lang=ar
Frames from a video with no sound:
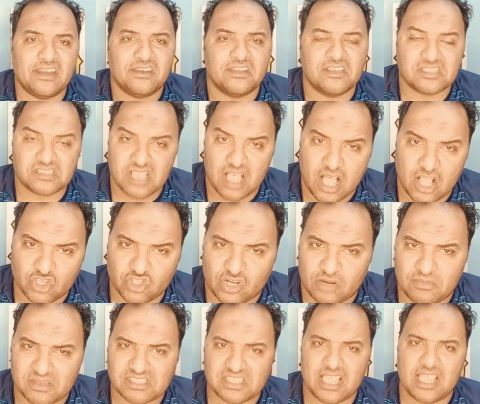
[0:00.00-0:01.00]
الساعه 10
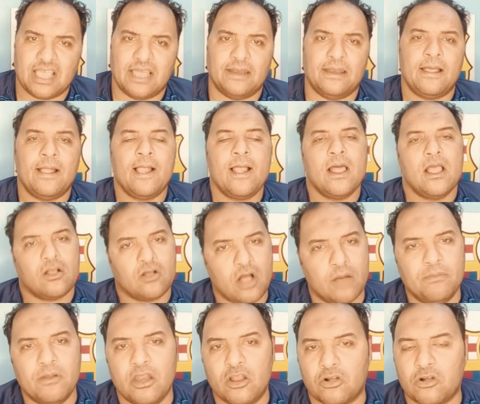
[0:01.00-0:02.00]
مساء
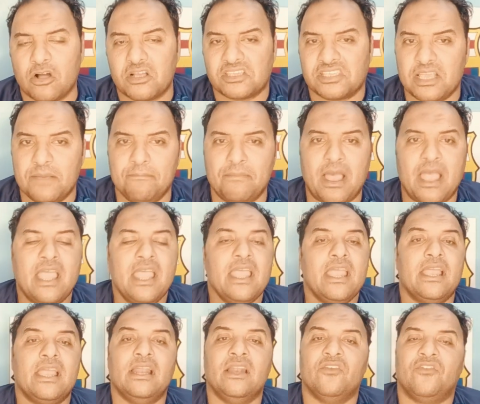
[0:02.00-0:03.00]
قبل لقاء سيمبا
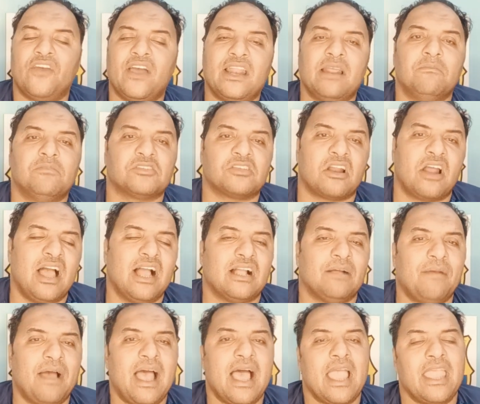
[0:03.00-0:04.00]
اللي فعلا بصراحه يا
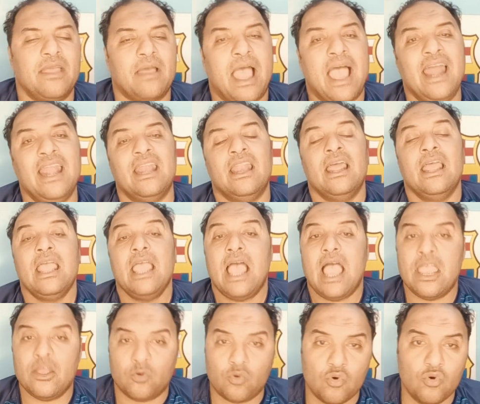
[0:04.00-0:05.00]
جماعه هي هل
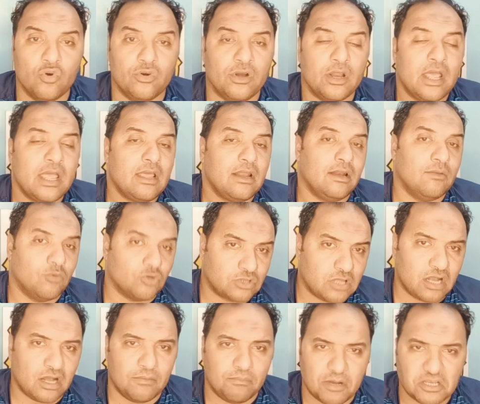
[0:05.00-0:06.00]
هيكون
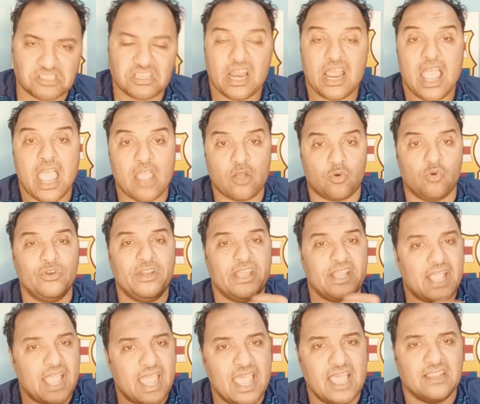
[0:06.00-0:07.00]
لمنتخب مصر هيكون
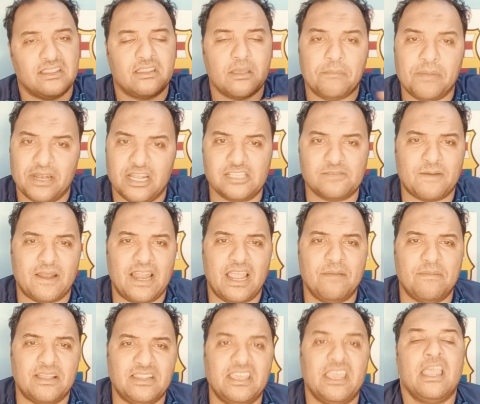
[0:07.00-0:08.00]
اجهاد بالنسبه للعيبه
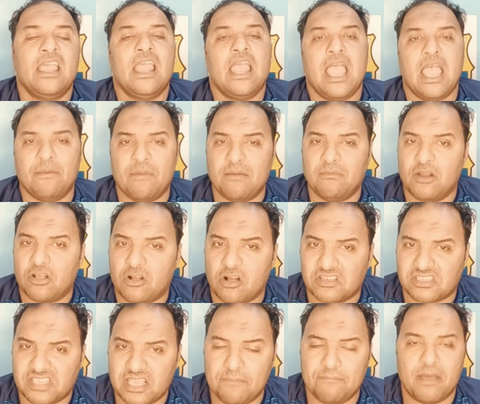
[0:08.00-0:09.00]
دي امام لقاء
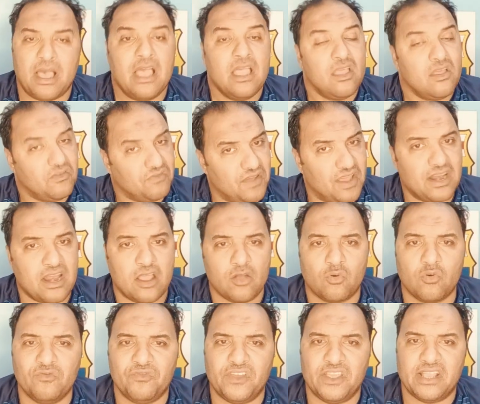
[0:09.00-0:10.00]
سيمبا فعلا
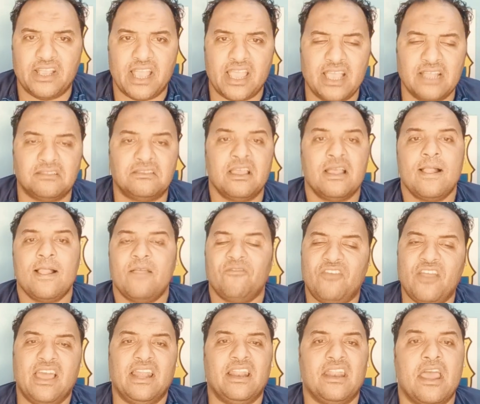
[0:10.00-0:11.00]
هيكون في اجهاد
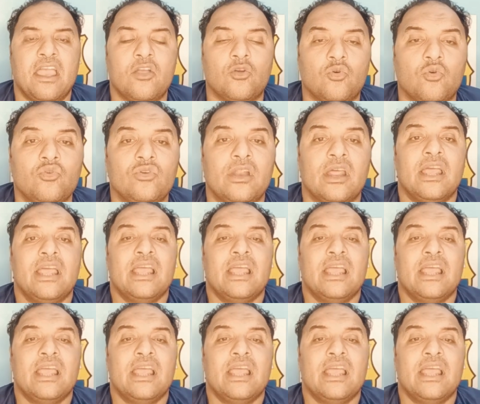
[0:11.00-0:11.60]
فعلا هيكون